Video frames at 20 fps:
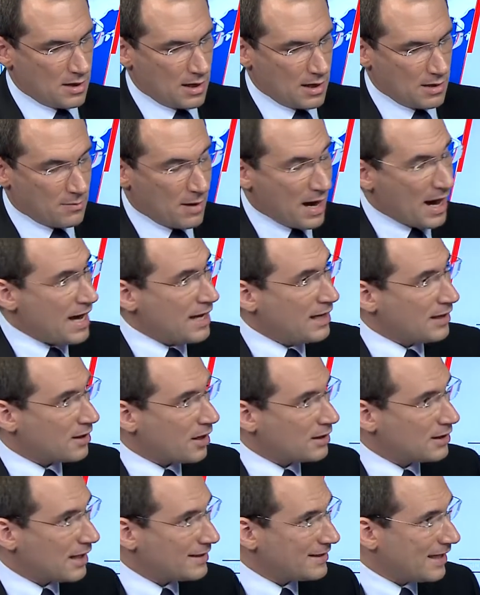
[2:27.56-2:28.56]
المعارك
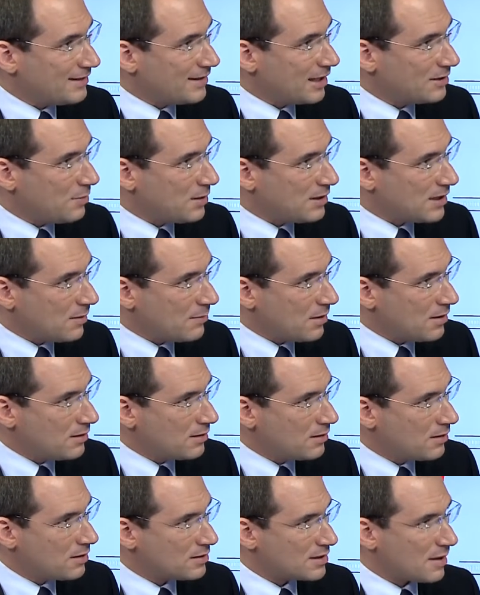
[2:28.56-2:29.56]
قد احتدت
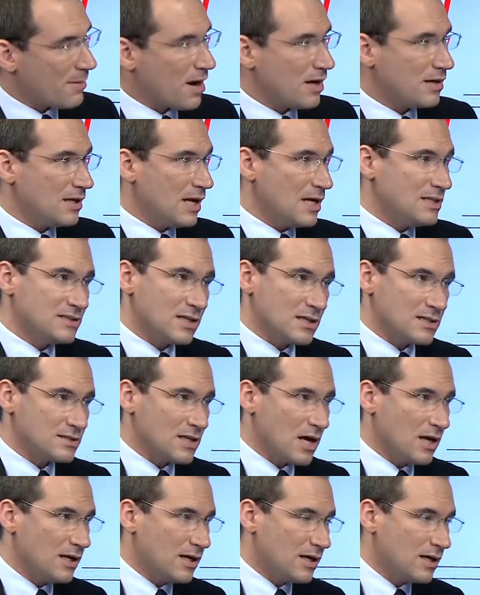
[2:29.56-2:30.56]
باليمن طبعا ليس
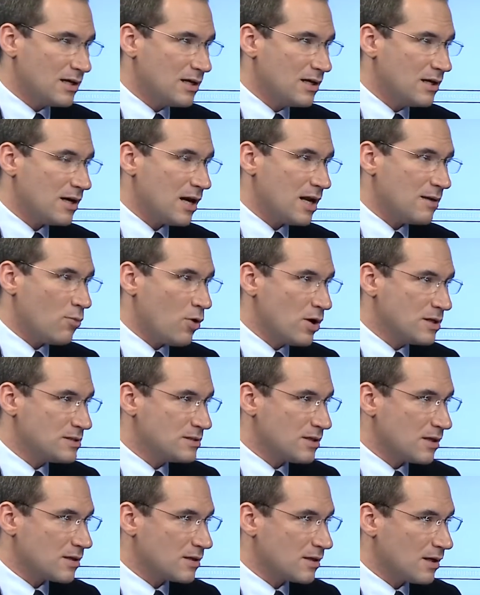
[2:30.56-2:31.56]
لصالح
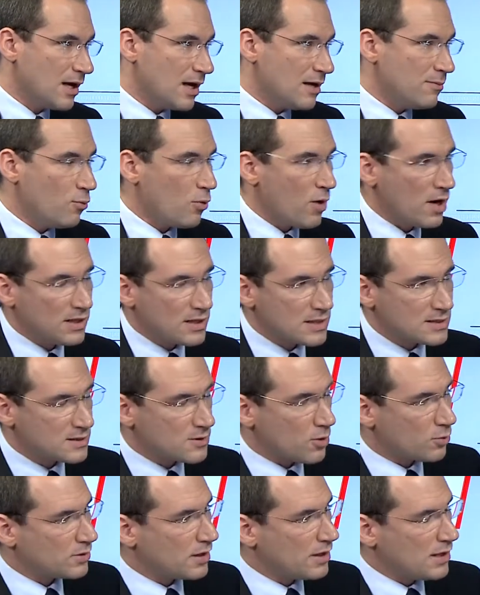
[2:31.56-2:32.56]
المعسكر الموالي
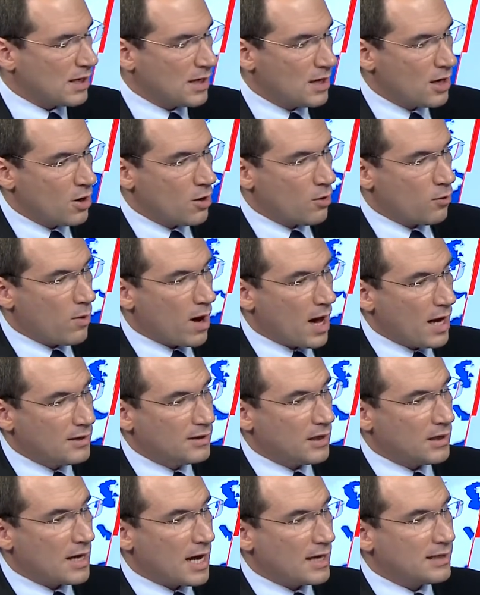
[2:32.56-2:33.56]
للسعودية
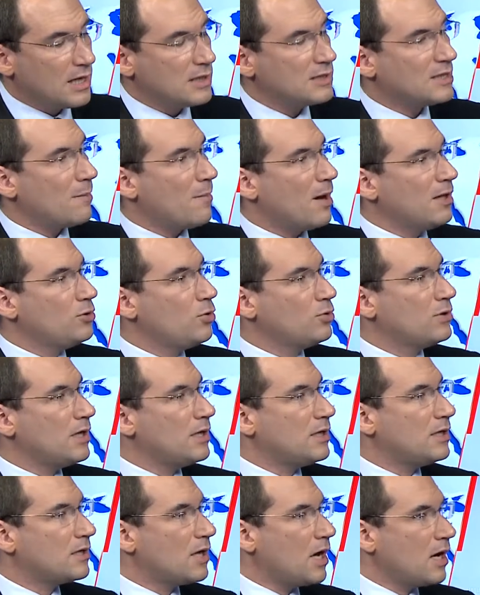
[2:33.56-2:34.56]
وأيضا لأن التمدد
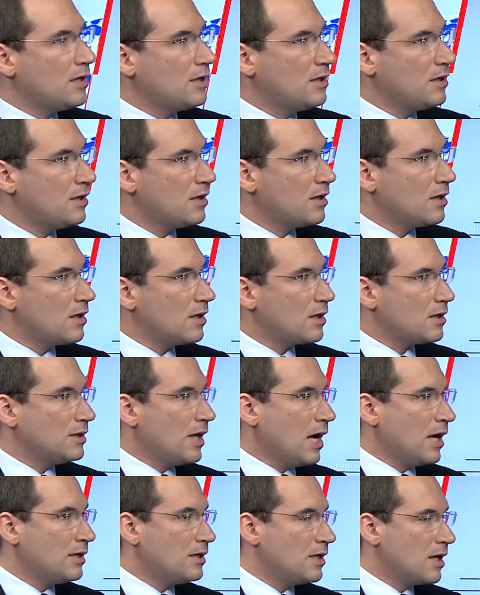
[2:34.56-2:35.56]
الإيراني
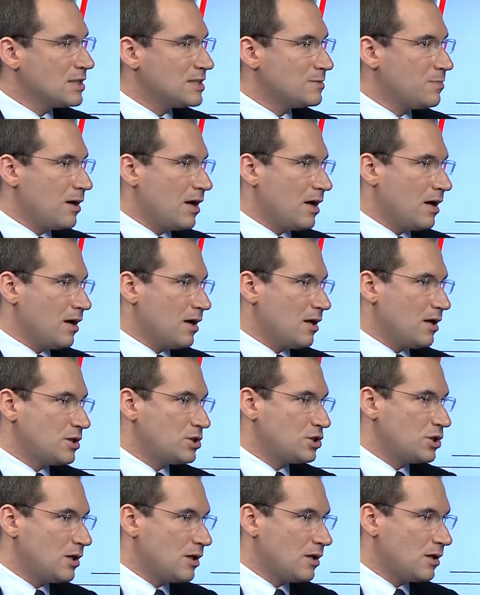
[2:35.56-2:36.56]
يعني اصبح
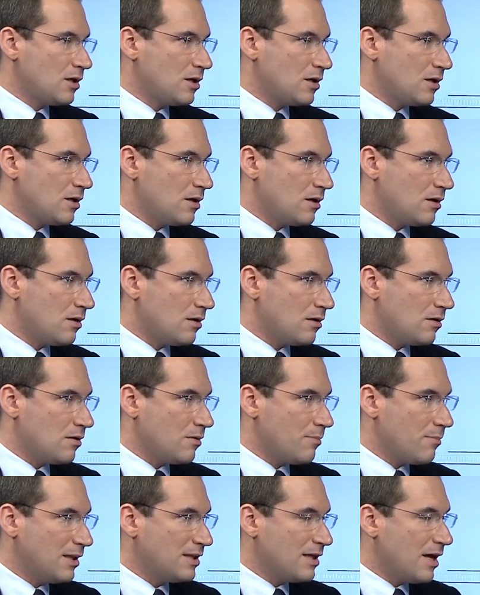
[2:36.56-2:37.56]
شيء آه، آه،
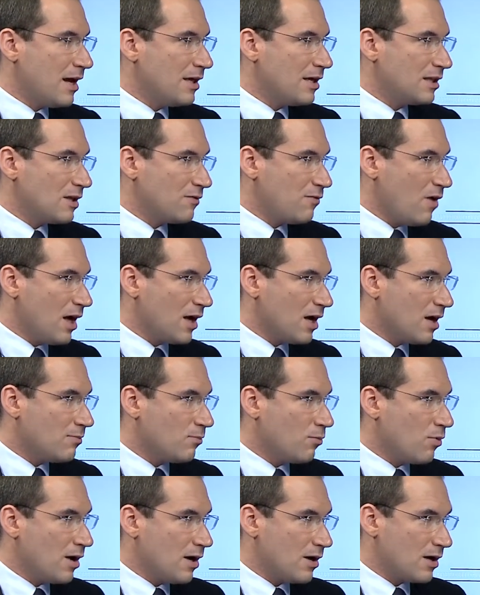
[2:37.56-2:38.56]
آه، بدا
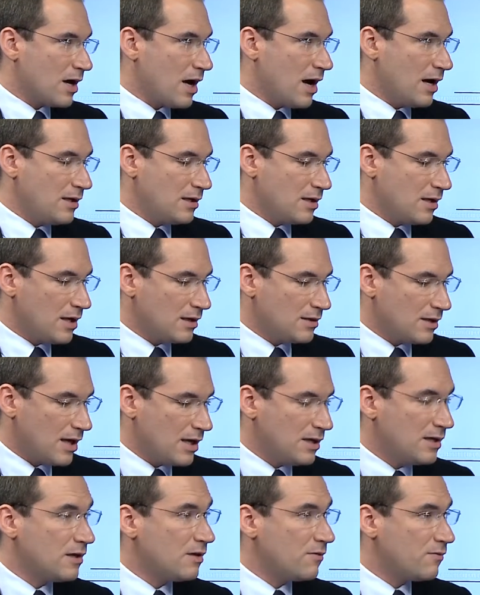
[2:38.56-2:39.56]
يتفاقم وراينا
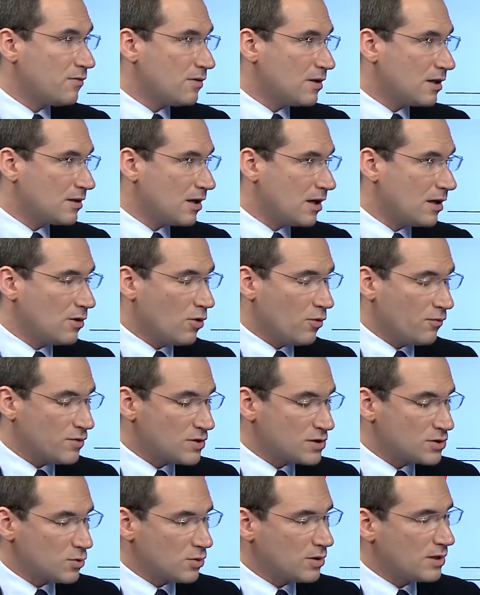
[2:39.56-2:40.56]
نتائجه نتائجه
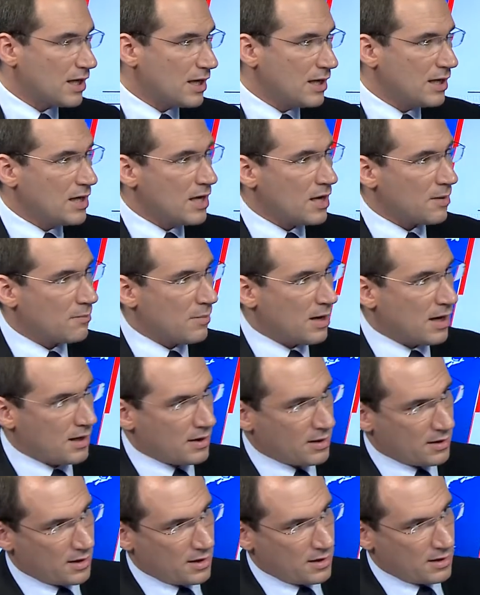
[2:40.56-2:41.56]
في سوريا
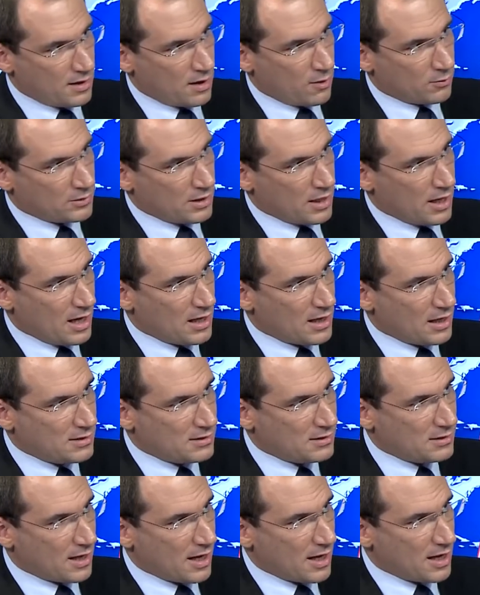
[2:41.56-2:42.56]
مع الاوضاع
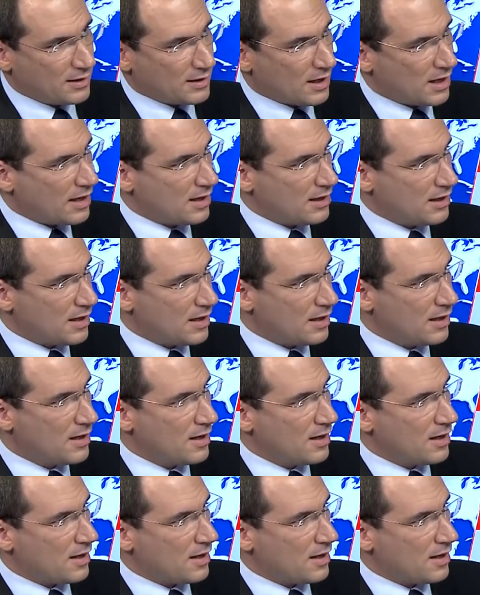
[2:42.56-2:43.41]
التي الت عليها